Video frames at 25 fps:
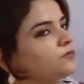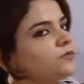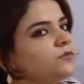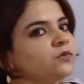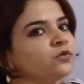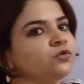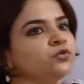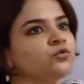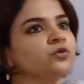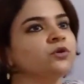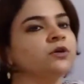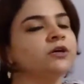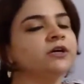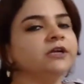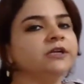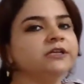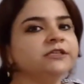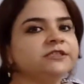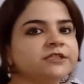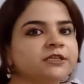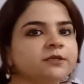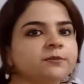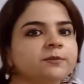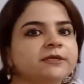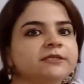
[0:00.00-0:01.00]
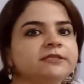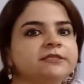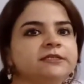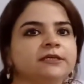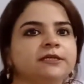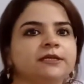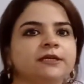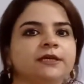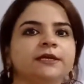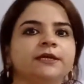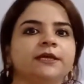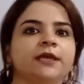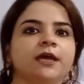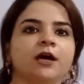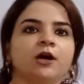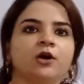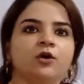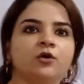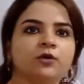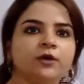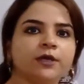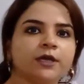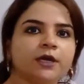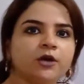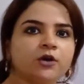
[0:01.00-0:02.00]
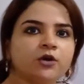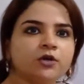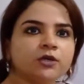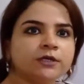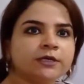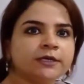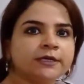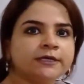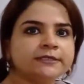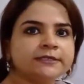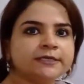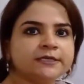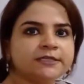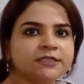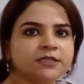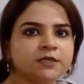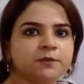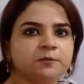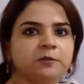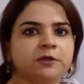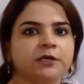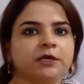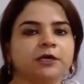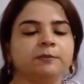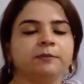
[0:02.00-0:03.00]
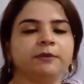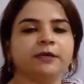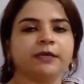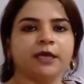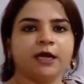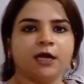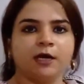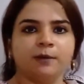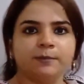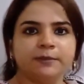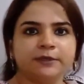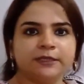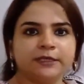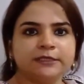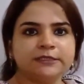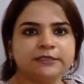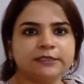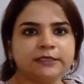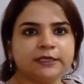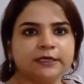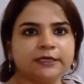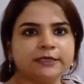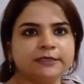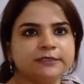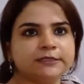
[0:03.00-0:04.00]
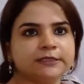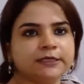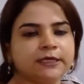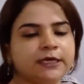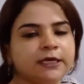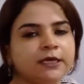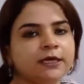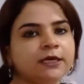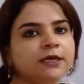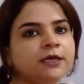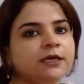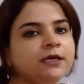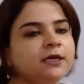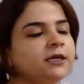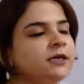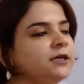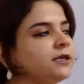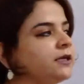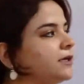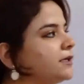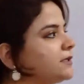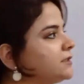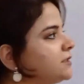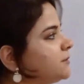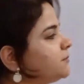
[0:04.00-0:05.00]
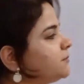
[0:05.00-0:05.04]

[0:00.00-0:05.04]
तो कल्चर बेसिकली क्या हो गया ऑर्गेनाइजेशन में हमें क्या पता चला इससे कि जब